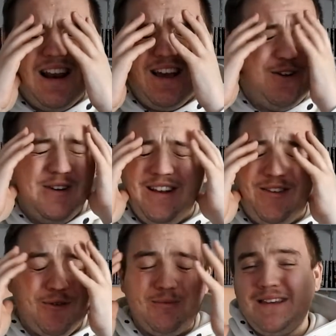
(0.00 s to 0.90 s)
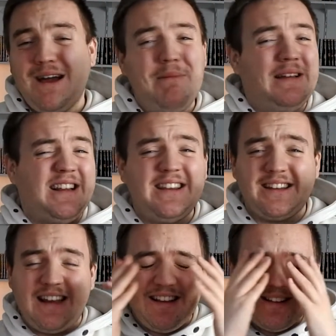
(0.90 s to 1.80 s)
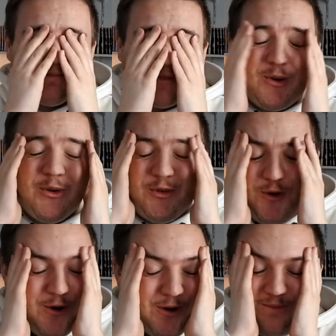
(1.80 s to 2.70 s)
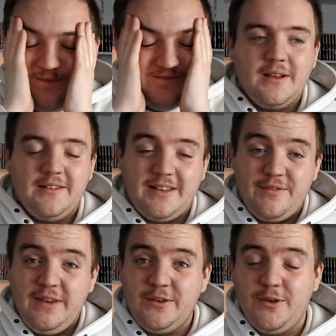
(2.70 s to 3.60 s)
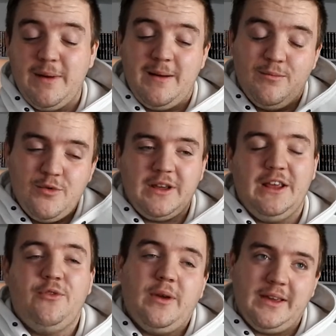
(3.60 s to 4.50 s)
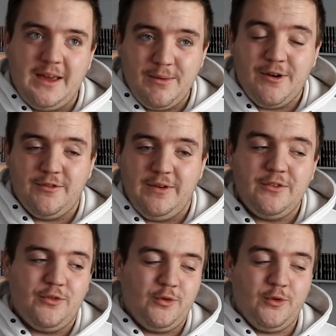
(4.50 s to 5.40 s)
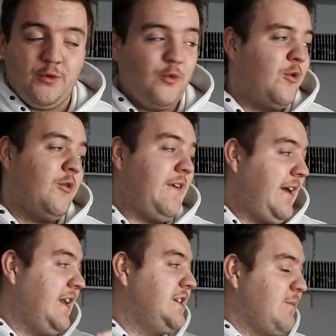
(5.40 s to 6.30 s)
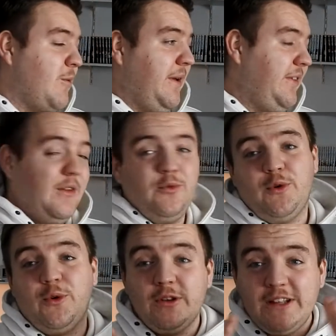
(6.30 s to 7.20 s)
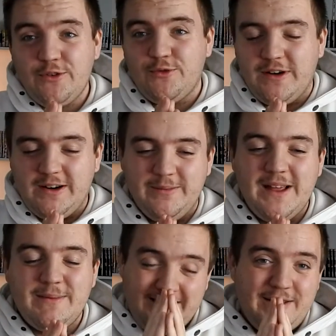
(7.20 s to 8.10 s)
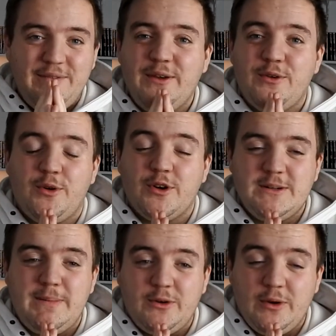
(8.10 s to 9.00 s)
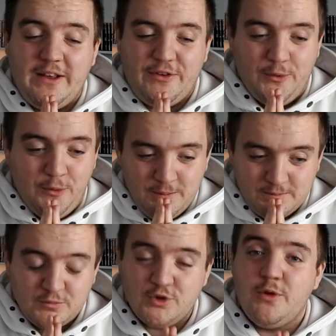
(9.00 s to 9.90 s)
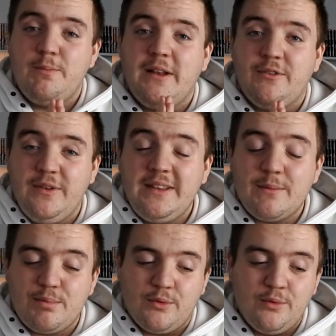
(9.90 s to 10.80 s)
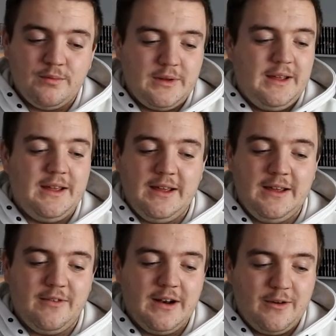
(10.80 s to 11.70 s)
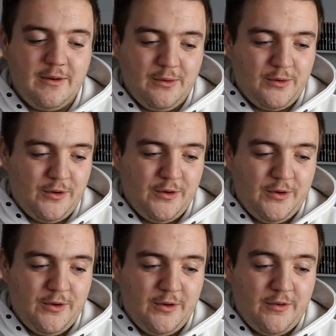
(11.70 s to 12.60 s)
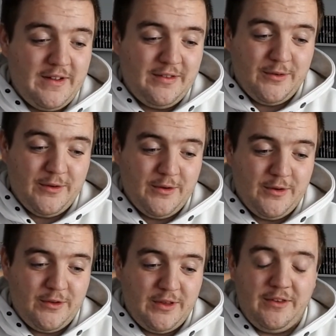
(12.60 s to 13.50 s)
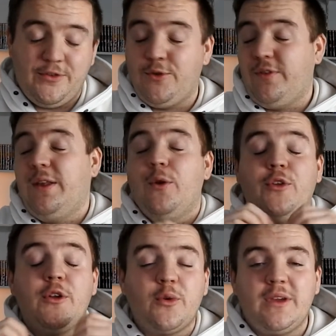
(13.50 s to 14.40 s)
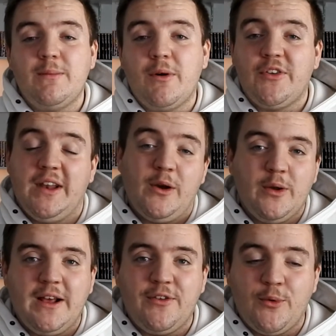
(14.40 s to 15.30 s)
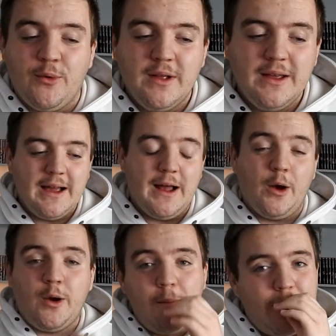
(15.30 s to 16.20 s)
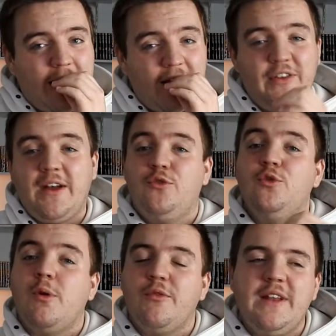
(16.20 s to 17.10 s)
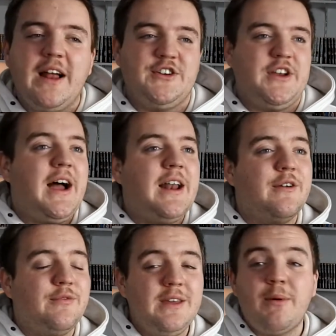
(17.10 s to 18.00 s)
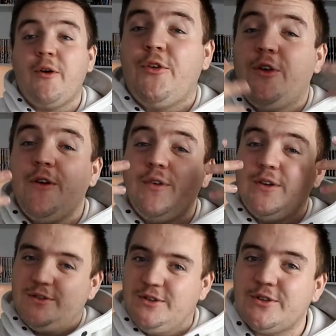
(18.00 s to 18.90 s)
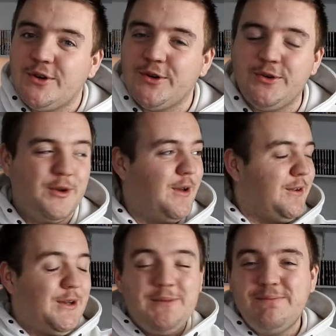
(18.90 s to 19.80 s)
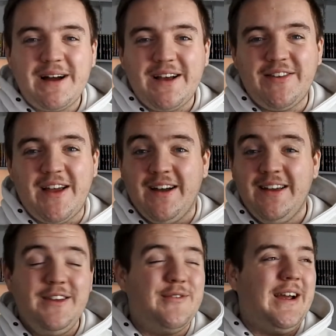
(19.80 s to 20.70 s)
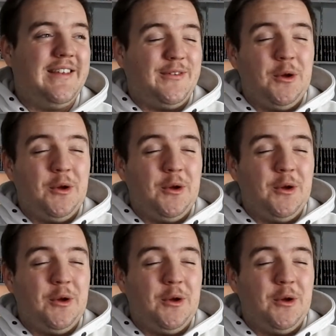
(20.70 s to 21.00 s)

la connexion, il n'y a pas d'internet, au secours ça fait que bah, moi qui suis un gamer en fait du coup euh, enfin là j'ai mon PC tout sur le côté tu vois comme d'hab ça fait que quand j'ai pas de connexion je pète vite un plomb et voilà quoi donc euh, en fait euh, c'est le seul truc qui manque c'est la connexion alors comme par hasard tout mon village a la fibre sauf notre rue comme par hasard, il fallait que ça